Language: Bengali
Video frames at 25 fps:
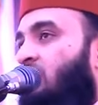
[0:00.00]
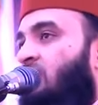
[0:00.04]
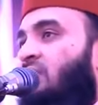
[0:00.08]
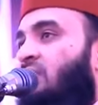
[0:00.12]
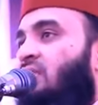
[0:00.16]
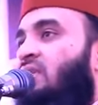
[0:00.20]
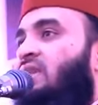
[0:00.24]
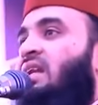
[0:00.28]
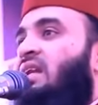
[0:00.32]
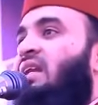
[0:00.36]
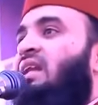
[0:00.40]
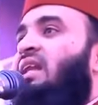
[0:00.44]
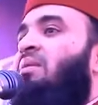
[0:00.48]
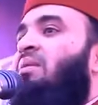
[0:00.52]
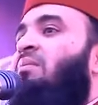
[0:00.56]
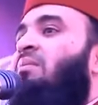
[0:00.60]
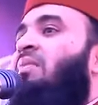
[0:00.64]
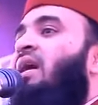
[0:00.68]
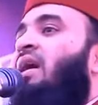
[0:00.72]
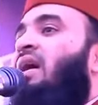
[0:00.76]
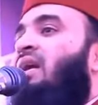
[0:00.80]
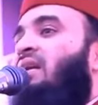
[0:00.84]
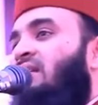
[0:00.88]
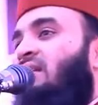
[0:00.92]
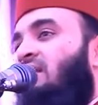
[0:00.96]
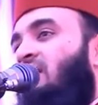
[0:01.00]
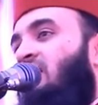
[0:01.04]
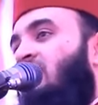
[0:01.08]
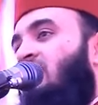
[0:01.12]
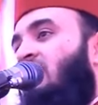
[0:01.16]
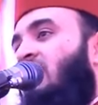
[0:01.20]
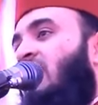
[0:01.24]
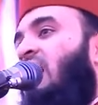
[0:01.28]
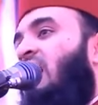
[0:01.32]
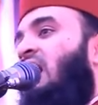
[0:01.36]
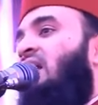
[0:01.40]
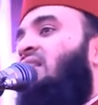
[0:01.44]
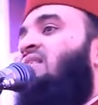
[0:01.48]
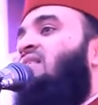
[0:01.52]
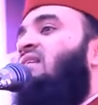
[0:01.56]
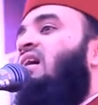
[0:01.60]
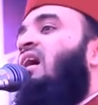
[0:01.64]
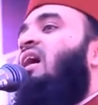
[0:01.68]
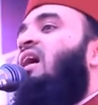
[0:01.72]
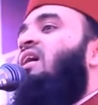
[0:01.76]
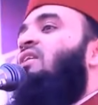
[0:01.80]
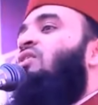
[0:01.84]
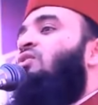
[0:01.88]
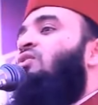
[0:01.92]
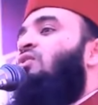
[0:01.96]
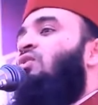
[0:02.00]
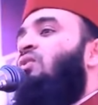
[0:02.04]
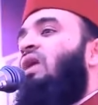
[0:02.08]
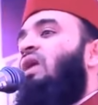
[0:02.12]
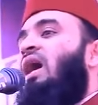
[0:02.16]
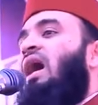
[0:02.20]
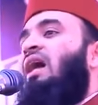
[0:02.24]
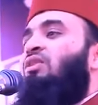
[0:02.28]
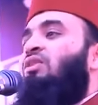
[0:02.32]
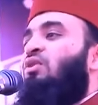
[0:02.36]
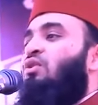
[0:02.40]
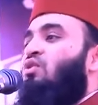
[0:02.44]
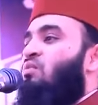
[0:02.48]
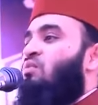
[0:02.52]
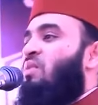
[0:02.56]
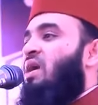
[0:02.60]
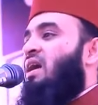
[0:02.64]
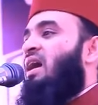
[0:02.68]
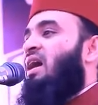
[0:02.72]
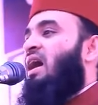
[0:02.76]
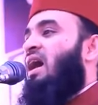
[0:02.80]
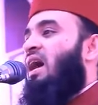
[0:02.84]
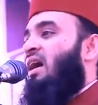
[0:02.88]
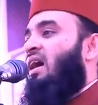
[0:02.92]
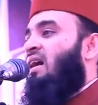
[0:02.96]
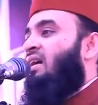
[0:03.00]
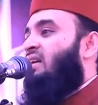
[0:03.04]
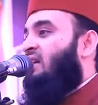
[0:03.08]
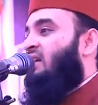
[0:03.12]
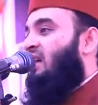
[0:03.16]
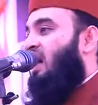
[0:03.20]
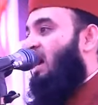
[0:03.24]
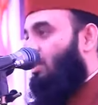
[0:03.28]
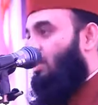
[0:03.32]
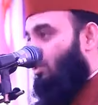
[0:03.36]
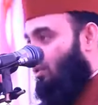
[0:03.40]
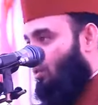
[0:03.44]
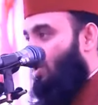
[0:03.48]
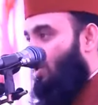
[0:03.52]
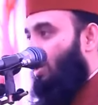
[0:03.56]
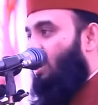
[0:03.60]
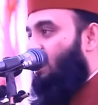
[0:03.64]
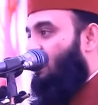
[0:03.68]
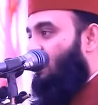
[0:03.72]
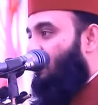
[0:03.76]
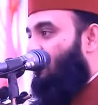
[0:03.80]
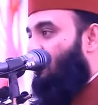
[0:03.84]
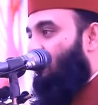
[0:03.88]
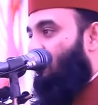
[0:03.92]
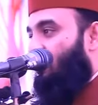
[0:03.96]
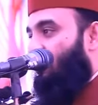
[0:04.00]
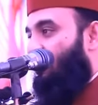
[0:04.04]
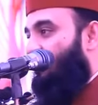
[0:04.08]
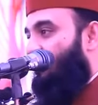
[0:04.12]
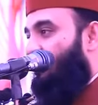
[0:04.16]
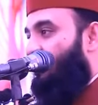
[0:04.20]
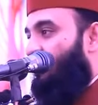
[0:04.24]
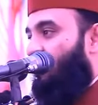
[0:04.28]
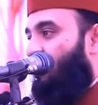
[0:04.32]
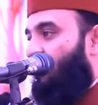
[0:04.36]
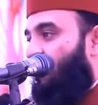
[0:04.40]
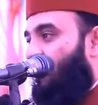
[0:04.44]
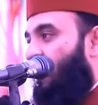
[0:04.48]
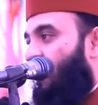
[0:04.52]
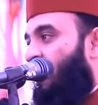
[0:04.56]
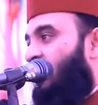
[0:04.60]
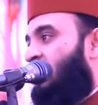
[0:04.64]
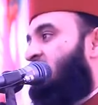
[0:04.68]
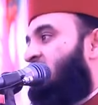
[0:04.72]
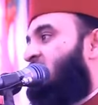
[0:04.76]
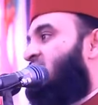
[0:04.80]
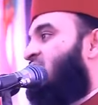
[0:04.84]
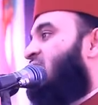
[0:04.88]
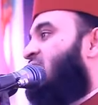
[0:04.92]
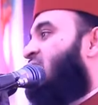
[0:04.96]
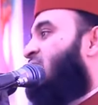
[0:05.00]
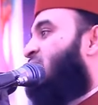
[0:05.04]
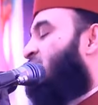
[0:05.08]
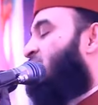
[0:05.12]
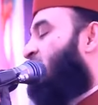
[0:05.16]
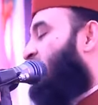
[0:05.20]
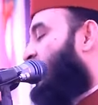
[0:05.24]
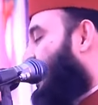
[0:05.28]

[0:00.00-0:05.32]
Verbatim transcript: তিন নাম্বার আচ্ছা আতুর আতর মাখা আতর মাখেন তো চার নম্বরে